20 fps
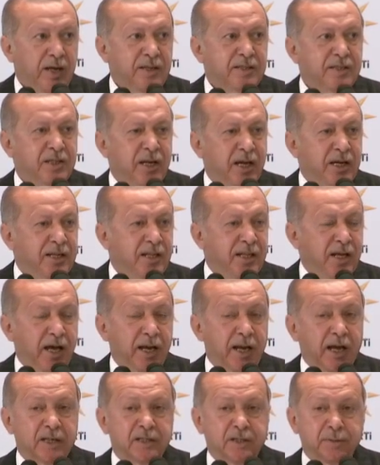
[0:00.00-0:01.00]
Aynı şekilde
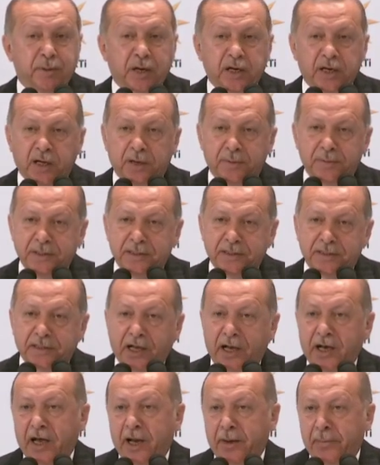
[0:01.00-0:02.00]
Enerji
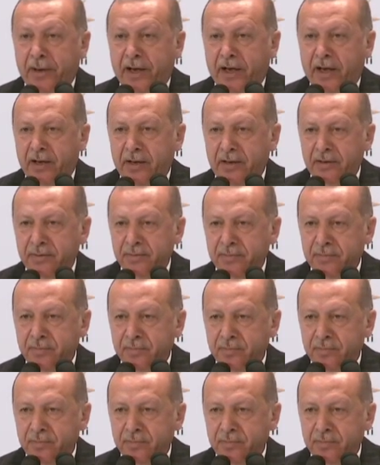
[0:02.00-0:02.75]
Bakanımız Taner Bey'e